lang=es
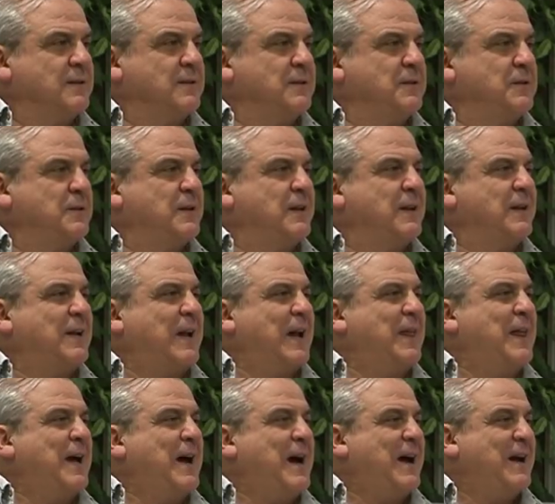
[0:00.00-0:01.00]
Está por ver.
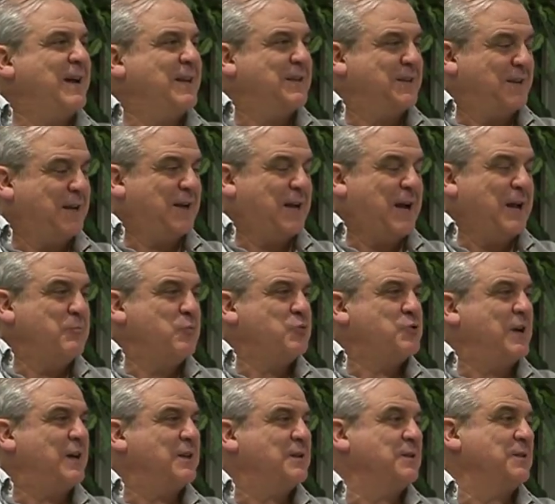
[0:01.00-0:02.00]
Cada, eh, hay
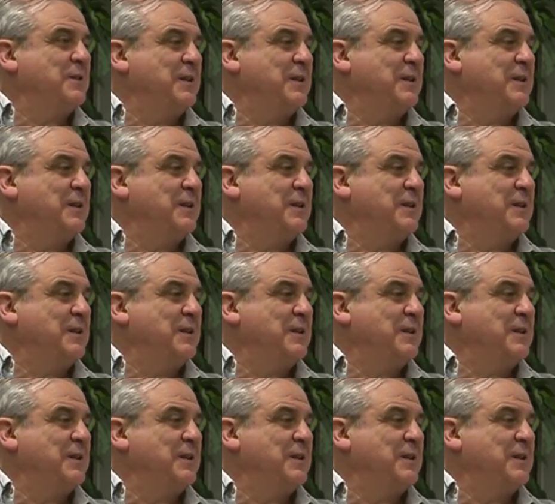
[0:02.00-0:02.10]
muchas,